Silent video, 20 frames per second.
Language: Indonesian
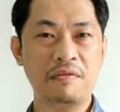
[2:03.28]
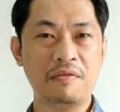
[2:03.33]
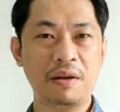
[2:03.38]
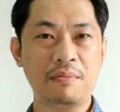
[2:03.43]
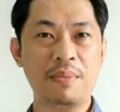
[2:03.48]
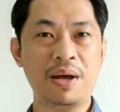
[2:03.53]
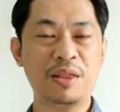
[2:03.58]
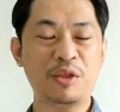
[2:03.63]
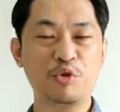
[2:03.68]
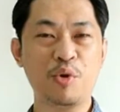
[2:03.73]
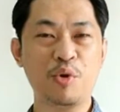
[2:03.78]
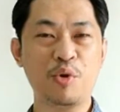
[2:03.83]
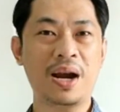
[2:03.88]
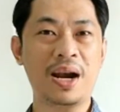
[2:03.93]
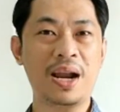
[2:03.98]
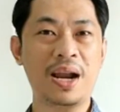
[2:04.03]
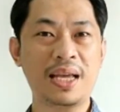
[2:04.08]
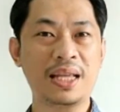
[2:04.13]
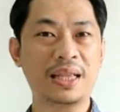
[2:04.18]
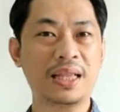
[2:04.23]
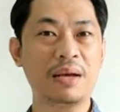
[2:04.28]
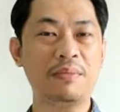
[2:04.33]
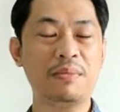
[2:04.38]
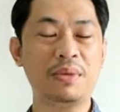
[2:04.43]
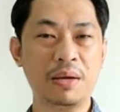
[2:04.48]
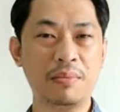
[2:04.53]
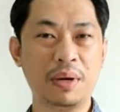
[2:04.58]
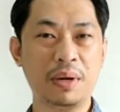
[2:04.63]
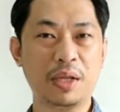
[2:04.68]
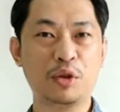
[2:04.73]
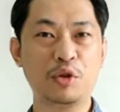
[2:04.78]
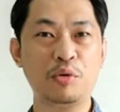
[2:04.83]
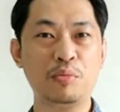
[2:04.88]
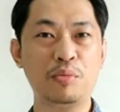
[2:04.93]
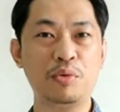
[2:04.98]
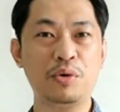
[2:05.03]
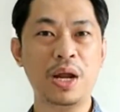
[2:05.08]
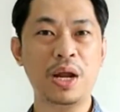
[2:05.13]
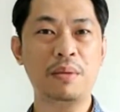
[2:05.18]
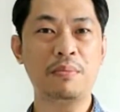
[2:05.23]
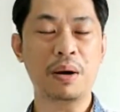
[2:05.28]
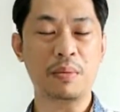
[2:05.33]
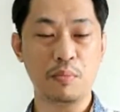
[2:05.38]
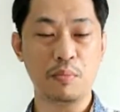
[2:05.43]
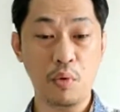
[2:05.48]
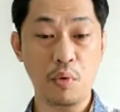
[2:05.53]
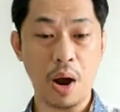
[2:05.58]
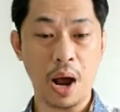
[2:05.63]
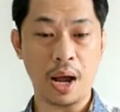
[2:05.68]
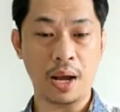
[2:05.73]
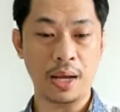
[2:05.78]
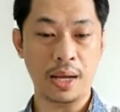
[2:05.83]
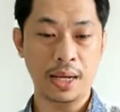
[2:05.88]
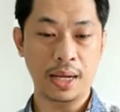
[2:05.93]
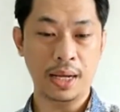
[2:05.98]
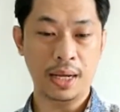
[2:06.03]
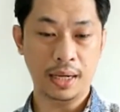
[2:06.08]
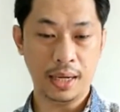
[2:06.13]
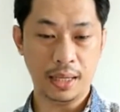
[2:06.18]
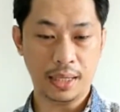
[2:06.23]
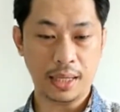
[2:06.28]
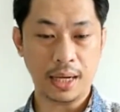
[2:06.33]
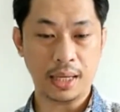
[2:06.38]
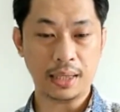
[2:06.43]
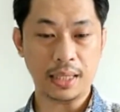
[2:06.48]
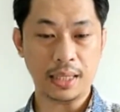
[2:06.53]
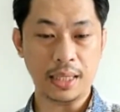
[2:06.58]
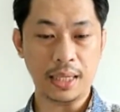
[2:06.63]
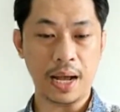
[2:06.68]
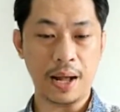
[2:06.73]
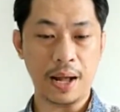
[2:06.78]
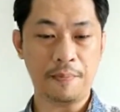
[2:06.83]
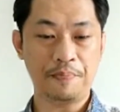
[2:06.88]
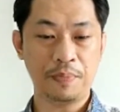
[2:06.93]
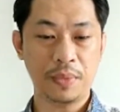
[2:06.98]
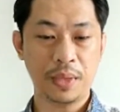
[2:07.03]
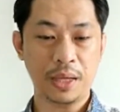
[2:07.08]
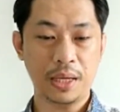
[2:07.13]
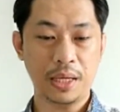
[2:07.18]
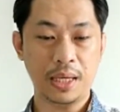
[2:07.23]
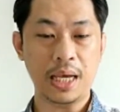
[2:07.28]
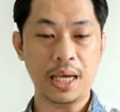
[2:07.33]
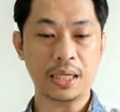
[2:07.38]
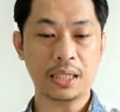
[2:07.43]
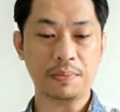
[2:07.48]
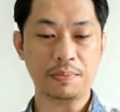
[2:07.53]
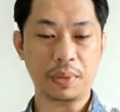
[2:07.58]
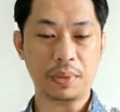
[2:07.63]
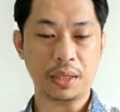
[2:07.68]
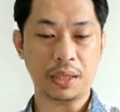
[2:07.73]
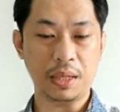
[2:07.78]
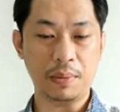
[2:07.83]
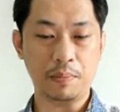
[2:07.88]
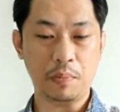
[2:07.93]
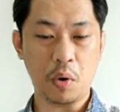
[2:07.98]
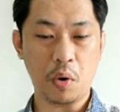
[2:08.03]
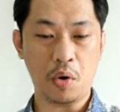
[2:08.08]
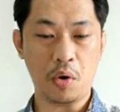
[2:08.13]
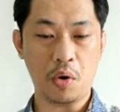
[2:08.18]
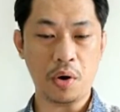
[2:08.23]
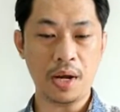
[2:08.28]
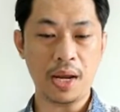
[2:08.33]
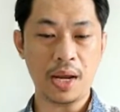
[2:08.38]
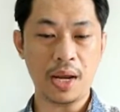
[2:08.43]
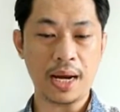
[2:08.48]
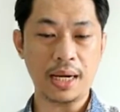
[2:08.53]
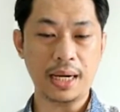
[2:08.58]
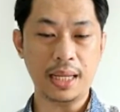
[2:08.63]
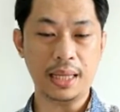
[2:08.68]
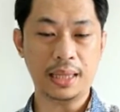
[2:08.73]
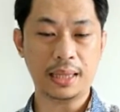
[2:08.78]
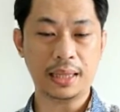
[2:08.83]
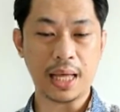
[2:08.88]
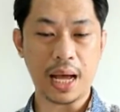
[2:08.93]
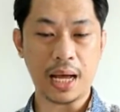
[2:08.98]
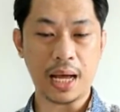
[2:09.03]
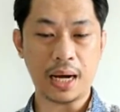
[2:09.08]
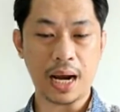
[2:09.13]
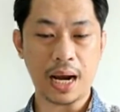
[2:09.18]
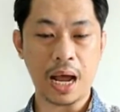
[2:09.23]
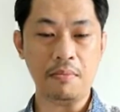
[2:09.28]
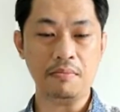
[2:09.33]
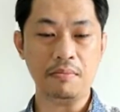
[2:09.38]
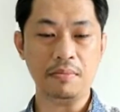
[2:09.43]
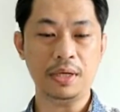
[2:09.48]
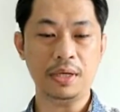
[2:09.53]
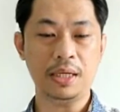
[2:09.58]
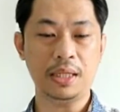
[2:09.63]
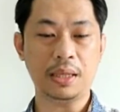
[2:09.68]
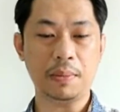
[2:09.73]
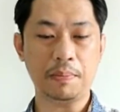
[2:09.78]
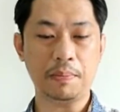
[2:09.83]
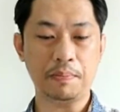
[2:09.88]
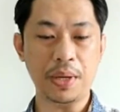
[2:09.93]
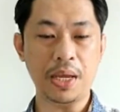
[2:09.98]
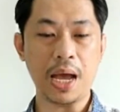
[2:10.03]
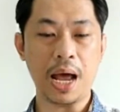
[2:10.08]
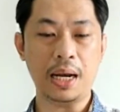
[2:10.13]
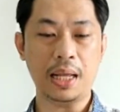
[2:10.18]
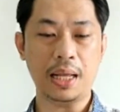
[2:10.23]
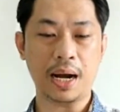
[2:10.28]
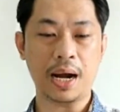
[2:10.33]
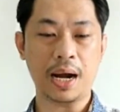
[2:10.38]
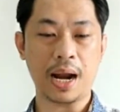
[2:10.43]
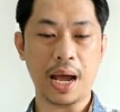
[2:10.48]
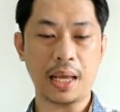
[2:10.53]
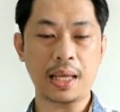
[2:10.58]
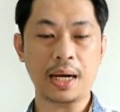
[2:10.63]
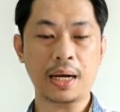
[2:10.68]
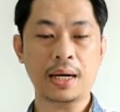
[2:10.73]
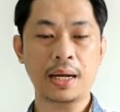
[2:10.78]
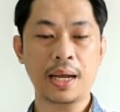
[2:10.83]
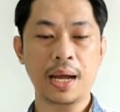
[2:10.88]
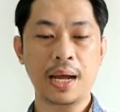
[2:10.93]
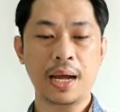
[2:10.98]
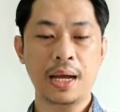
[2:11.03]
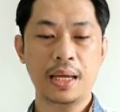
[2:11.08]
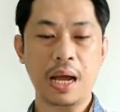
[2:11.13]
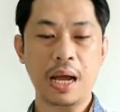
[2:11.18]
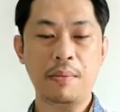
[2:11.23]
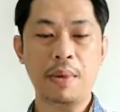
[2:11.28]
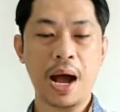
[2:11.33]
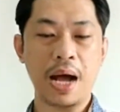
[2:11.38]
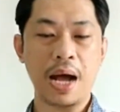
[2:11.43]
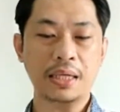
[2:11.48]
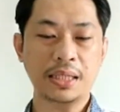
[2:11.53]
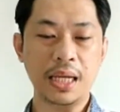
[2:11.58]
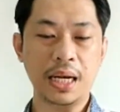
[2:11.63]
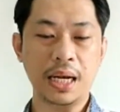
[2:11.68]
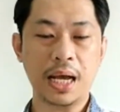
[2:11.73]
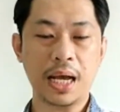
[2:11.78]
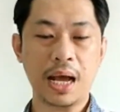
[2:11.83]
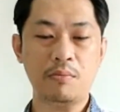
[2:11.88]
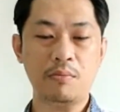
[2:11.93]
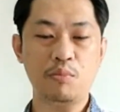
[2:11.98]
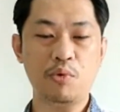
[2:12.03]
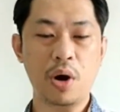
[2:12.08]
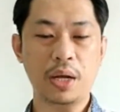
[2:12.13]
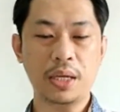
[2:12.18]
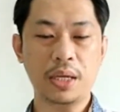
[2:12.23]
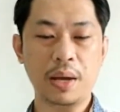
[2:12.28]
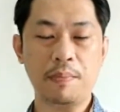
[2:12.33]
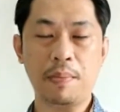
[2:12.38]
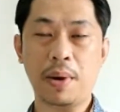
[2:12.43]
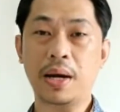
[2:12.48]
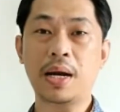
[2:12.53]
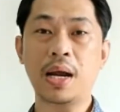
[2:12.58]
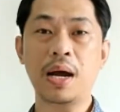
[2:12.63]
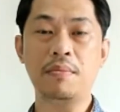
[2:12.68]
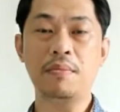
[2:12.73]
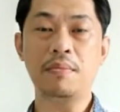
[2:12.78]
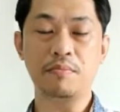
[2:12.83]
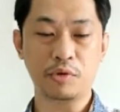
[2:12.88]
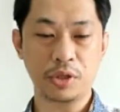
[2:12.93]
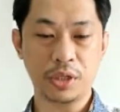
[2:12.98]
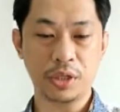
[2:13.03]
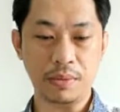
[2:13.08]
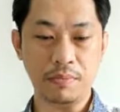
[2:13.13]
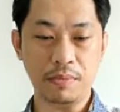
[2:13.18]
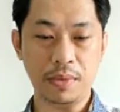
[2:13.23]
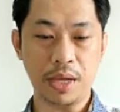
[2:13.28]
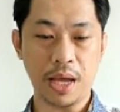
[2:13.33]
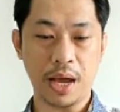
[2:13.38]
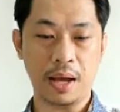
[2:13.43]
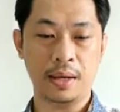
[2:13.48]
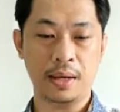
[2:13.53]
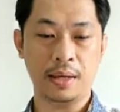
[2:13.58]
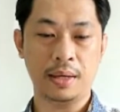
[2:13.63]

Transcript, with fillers: firman Tuhanlah kita bisa bertumbuh dan berbuah. Itu yang ketiga, ia seperti pohon yang ditanam di tepi aliran air yang menghasilkan buahnya pada musimnya